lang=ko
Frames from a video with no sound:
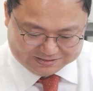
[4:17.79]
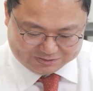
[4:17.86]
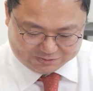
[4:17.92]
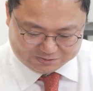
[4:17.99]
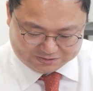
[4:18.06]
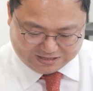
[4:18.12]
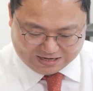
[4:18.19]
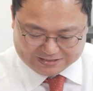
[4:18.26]

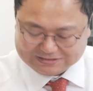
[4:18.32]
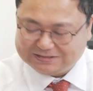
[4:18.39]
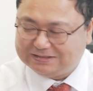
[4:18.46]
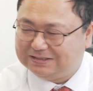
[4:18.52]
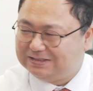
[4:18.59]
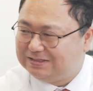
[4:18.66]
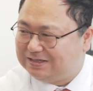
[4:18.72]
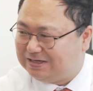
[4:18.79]
저
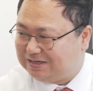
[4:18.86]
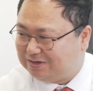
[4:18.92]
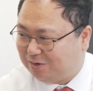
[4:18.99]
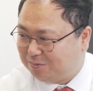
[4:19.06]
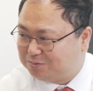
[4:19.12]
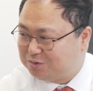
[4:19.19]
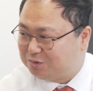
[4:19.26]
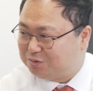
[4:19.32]
다른 이
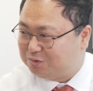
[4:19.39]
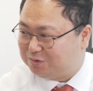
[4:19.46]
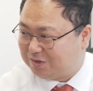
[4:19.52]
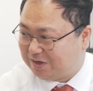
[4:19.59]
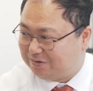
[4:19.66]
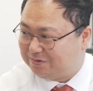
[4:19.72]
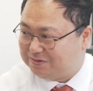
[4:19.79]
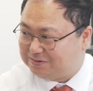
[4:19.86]
업종으로
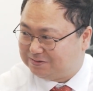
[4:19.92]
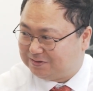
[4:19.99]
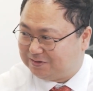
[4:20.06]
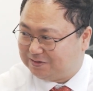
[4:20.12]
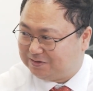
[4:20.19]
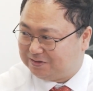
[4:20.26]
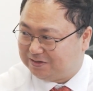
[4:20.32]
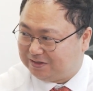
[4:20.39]
되어
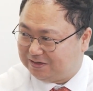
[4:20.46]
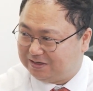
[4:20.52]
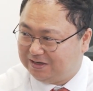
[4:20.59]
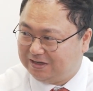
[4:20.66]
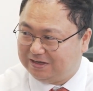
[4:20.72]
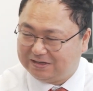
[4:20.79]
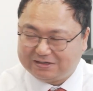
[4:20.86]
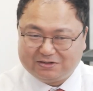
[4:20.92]
있어요. 이
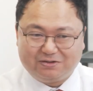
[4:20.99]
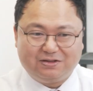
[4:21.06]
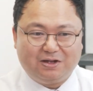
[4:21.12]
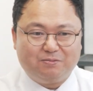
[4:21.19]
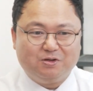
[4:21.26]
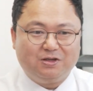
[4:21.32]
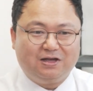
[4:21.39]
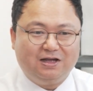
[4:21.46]
어...
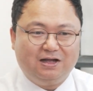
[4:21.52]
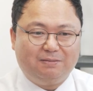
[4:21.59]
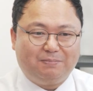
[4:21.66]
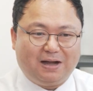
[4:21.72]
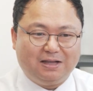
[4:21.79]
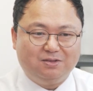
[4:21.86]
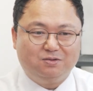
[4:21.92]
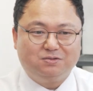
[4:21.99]
그러다 보니까
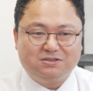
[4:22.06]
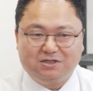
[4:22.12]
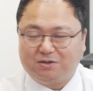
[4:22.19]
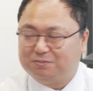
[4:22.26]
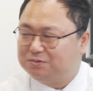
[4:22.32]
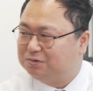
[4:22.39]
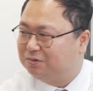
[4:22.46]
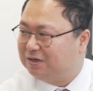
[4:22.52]
반도체
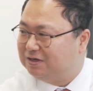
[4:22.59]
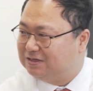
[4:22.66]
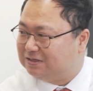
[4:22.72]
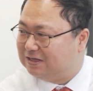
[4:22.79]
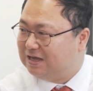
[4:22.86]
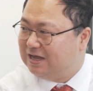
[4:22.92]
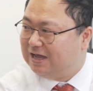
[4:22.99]
업종에는